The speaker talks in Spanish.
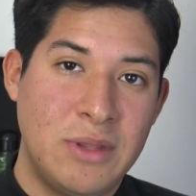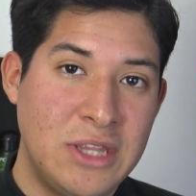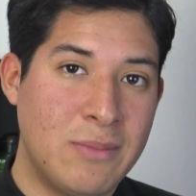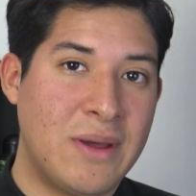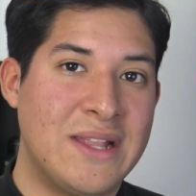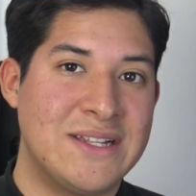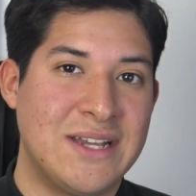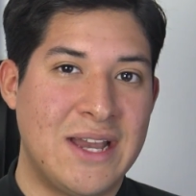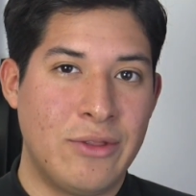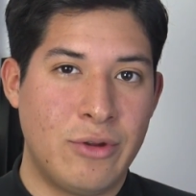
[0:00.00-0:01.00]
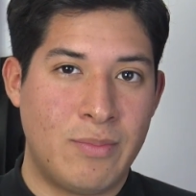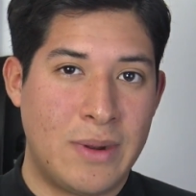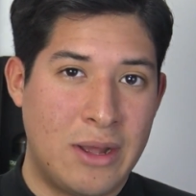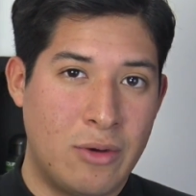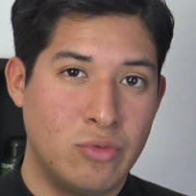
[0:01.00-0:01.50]
mínima del secador
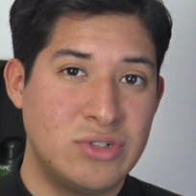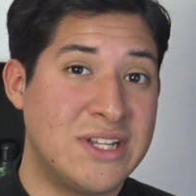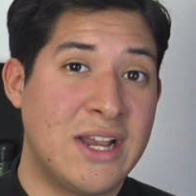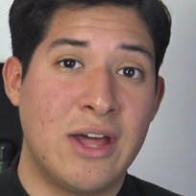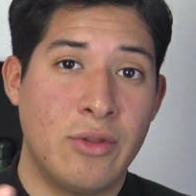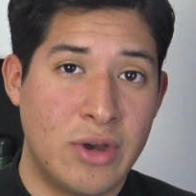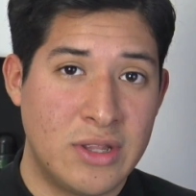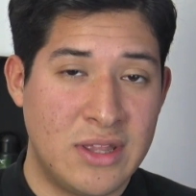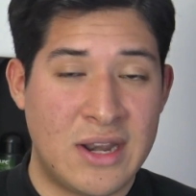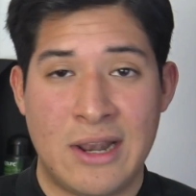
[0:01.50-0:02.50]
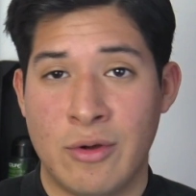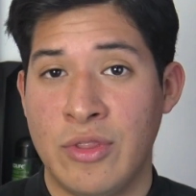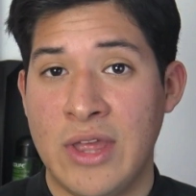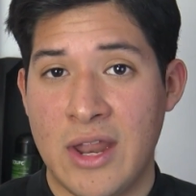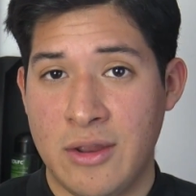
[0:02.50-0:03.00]
para un secado general o
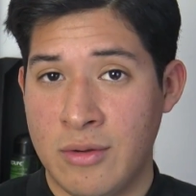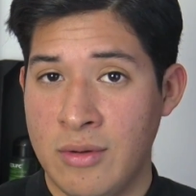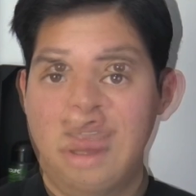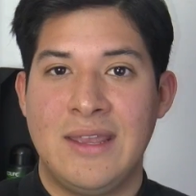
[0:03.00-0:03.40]
diario